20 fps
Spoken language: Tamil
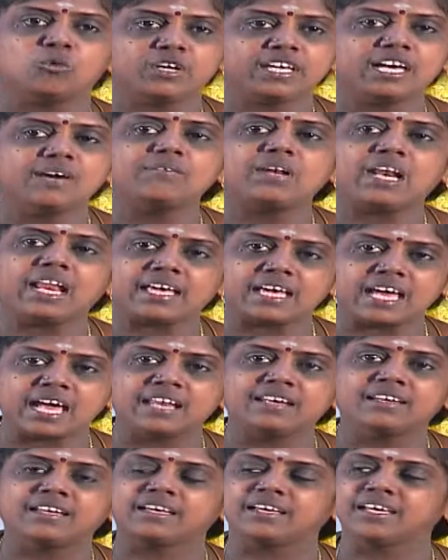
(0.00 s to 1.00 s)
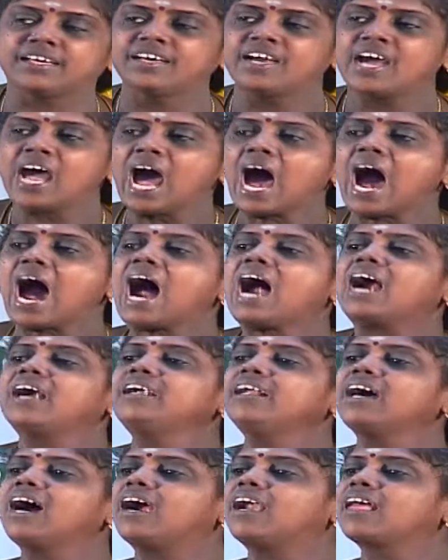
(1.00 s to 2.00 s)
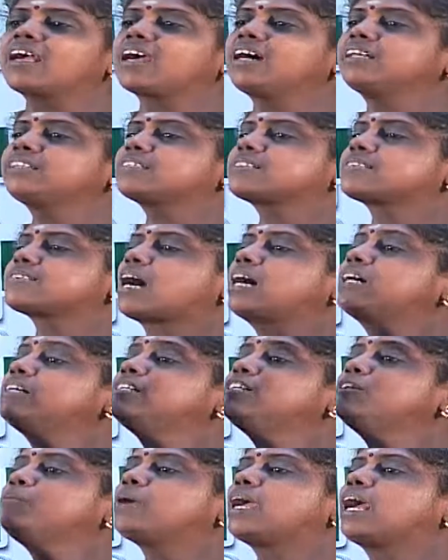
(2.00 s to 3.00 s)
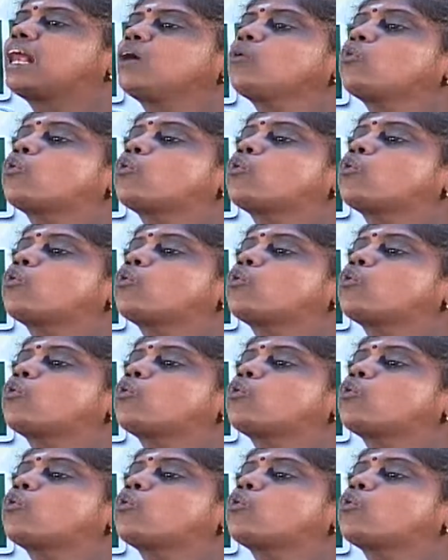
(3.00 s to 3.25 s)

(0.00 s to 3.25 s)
முடியவில்லையேன்னு ஆண்டாளுக்கு அந்த சங்கு மேல